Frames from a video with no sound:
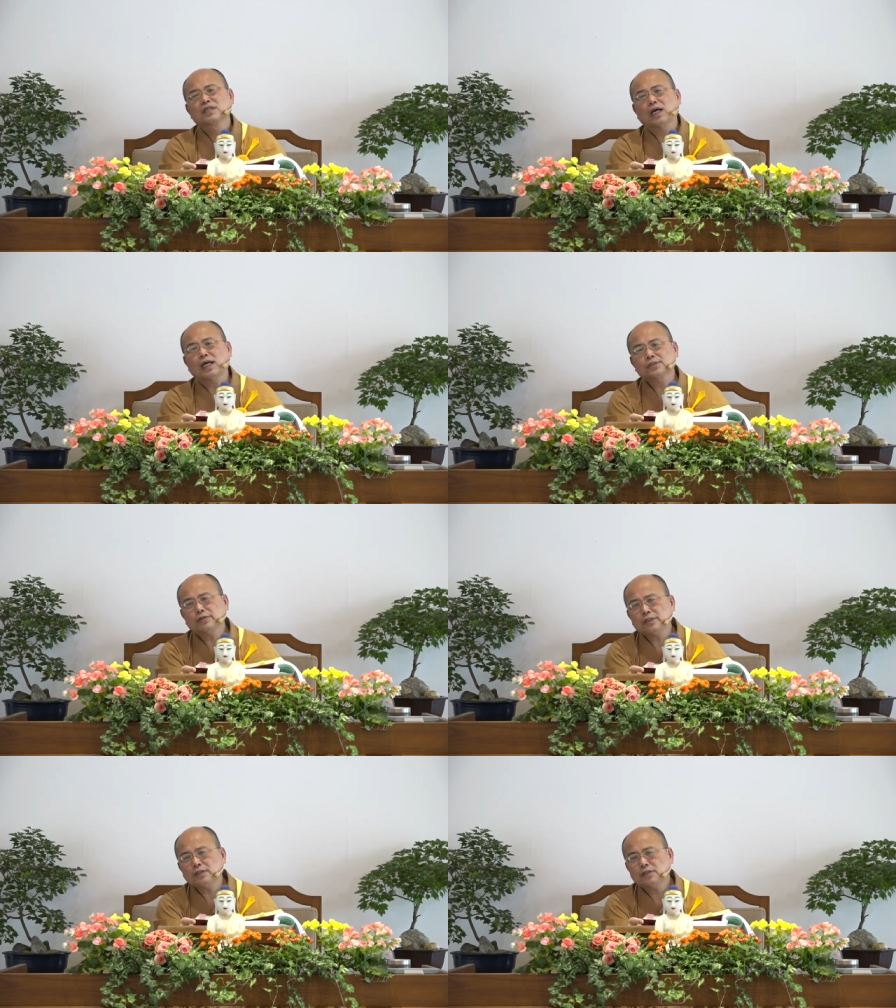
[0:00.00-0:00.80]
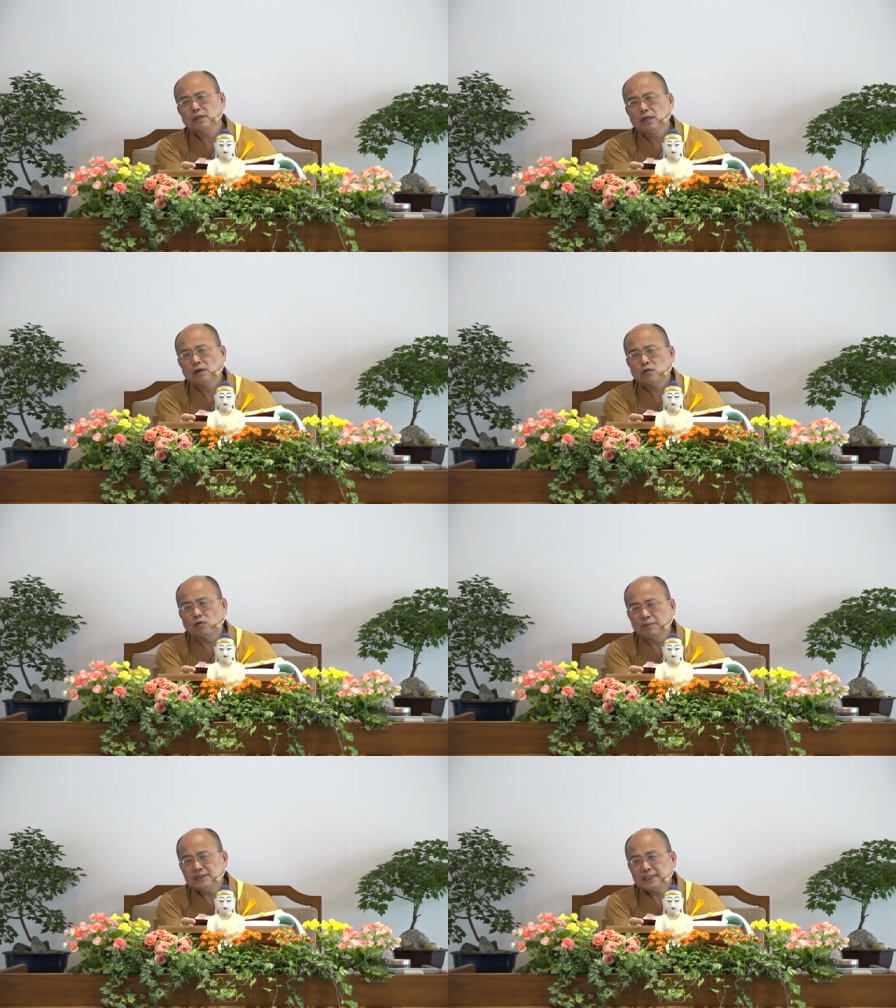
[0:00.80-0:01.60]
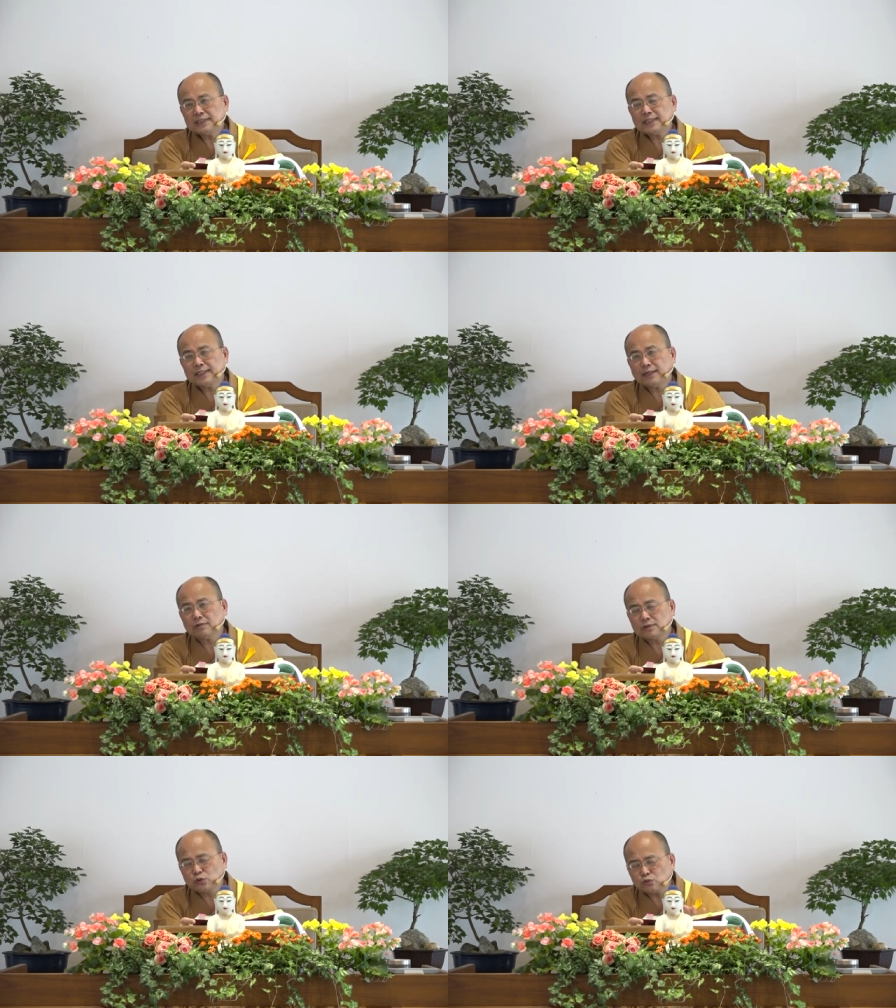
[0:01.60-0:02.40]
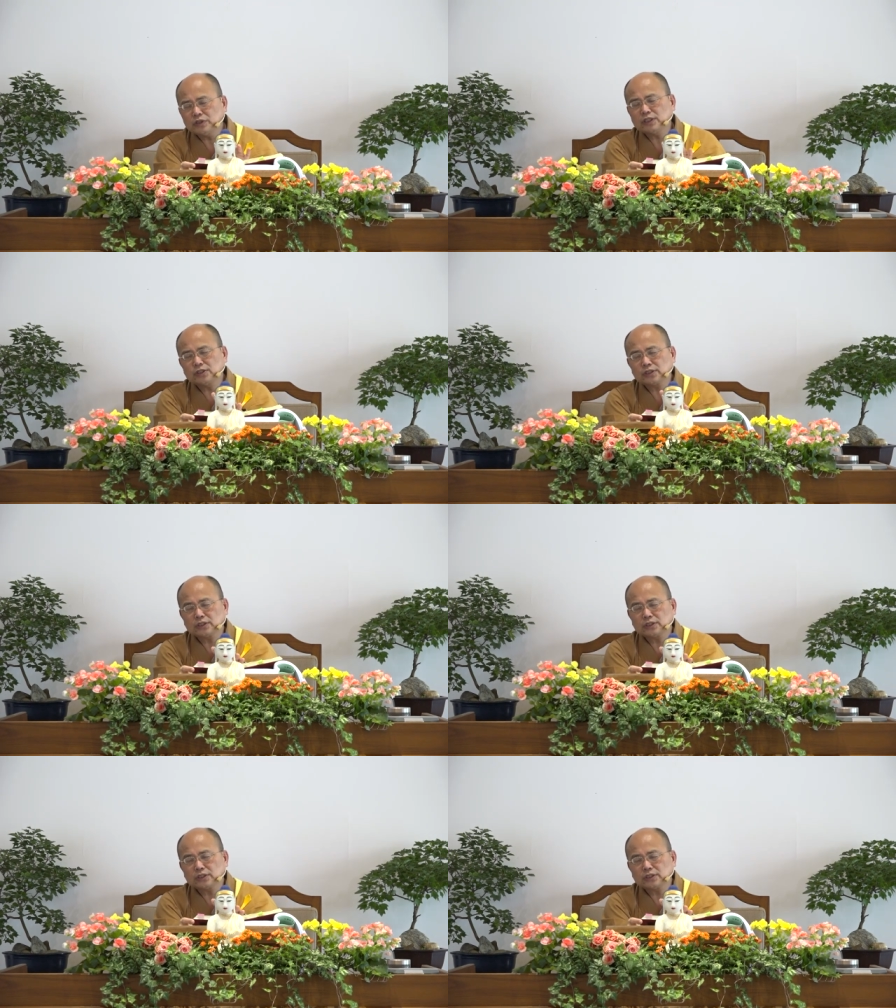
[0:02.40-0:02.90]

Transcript: 啊，所以我们现在要注意的就